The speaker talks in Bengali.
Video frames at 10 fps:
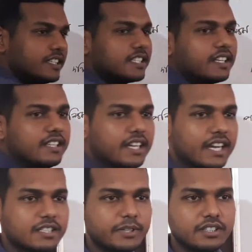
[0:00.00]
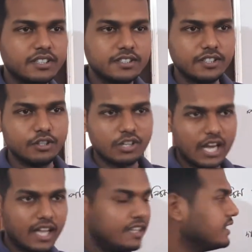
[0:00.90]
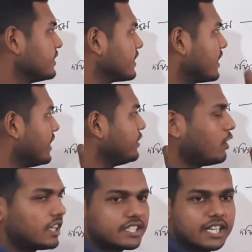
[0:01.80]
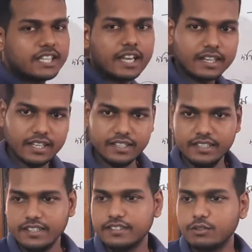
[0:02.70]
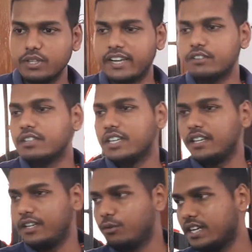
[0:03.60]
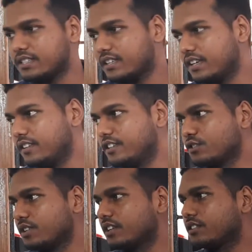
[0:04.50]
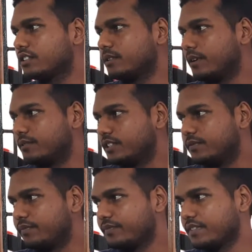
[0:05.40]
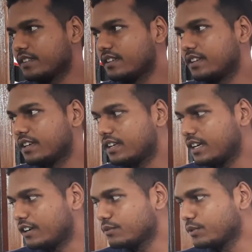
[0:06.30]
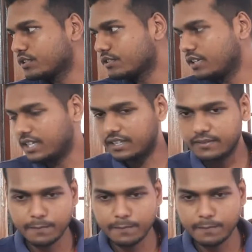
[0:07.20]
নিচের দিকে আসবে তীর চিহ্নটা এই নলেজটা থাকলেই তুই এখন ডিগ্রি ওয়াইজ এই রিজনিং করতে পাবি এখন প্রশ্ন লেখ